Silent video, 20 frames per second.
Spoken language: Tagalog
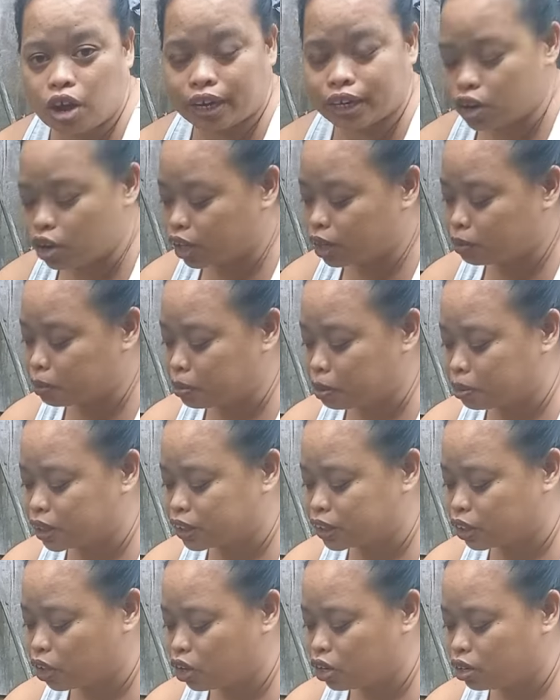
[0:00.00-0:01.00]
okay na okay naman
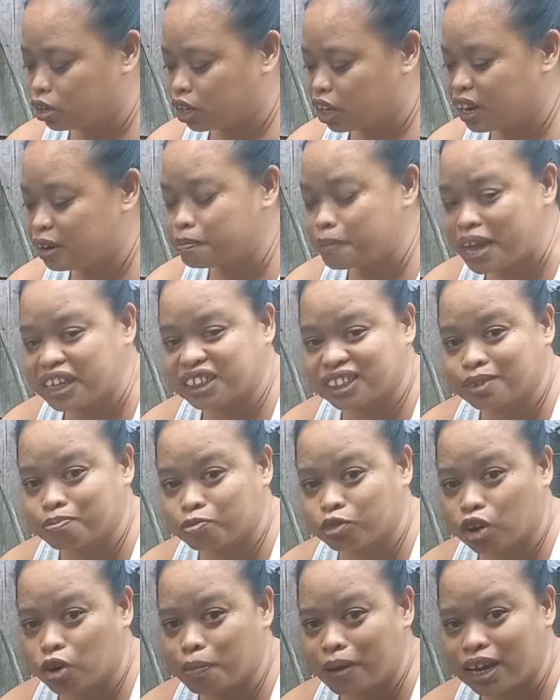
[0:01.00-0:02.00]
mabilis to. Invasive
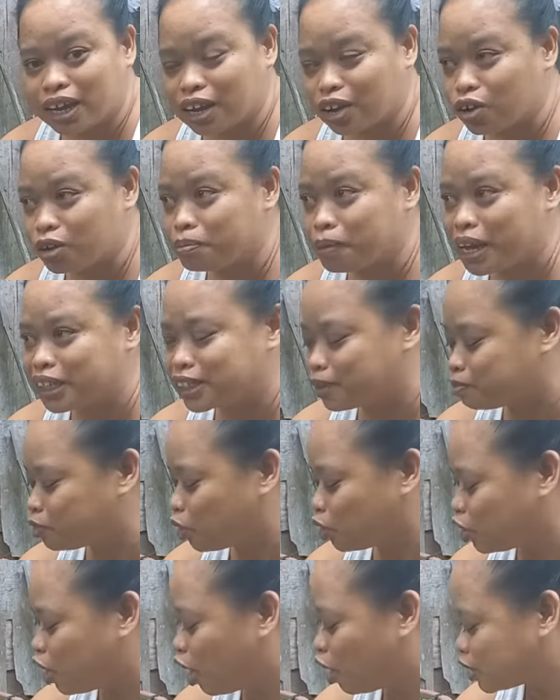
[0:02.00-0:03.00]
to. Palagay ko invasive
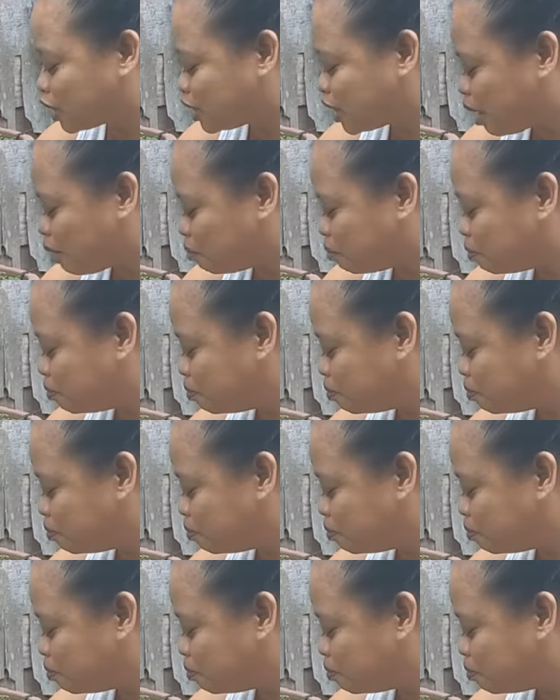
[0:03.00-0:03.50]
to. No, tigab.